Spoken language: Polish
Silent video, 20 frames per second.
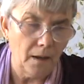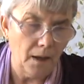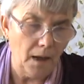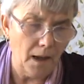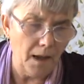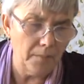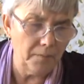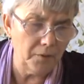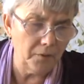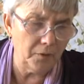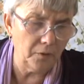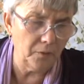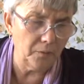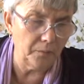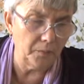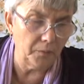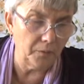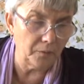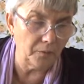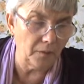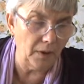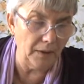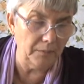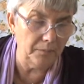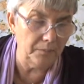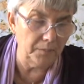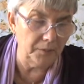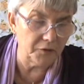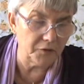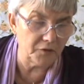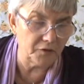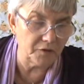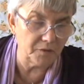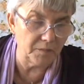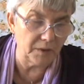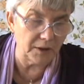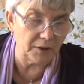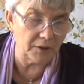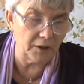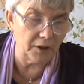aby go pogłębić
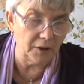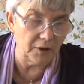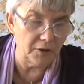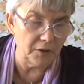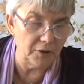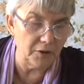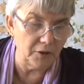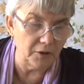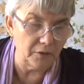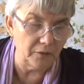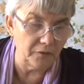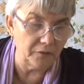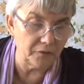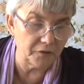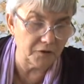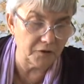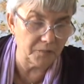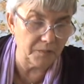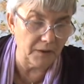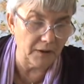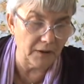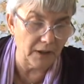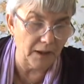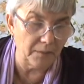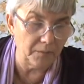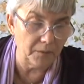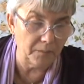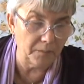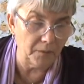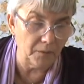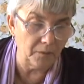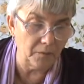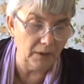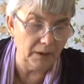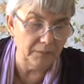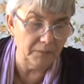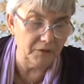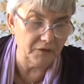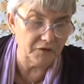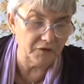śmiertelnik, aby
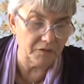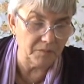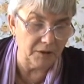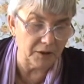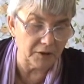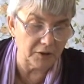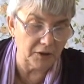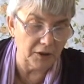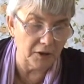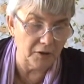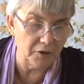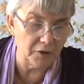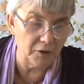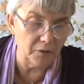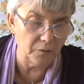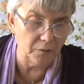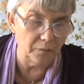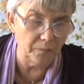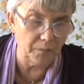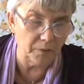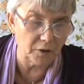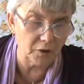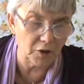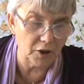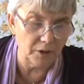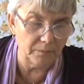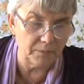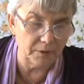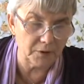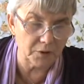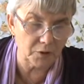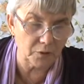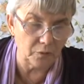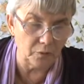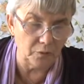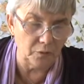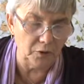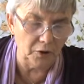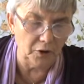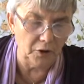pogłębić śmiertelniku potrzebę
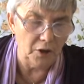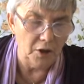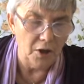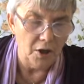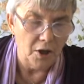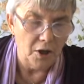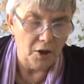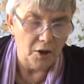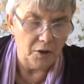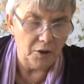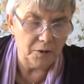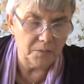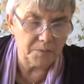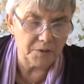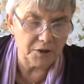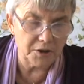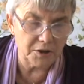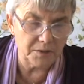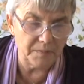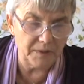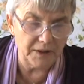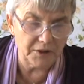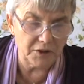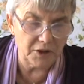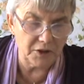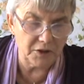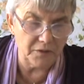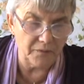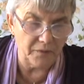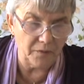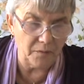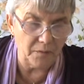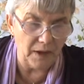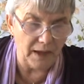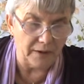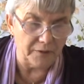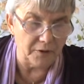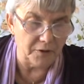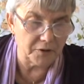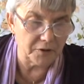skruchy i przyspieszać
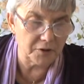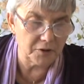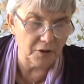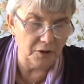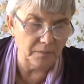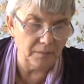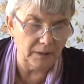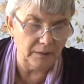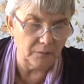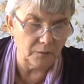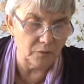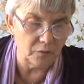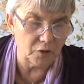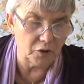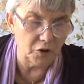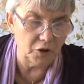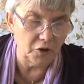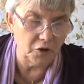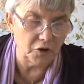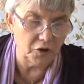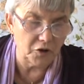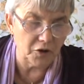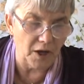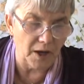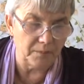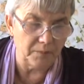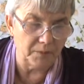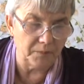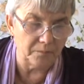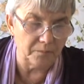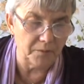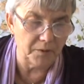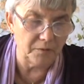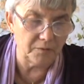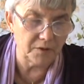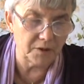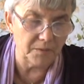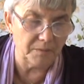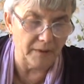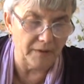wołanie, co mam uczynić, abym
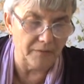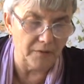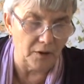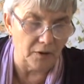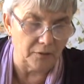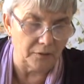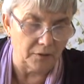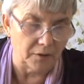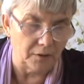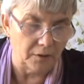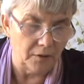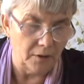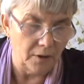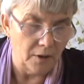był zbawiony.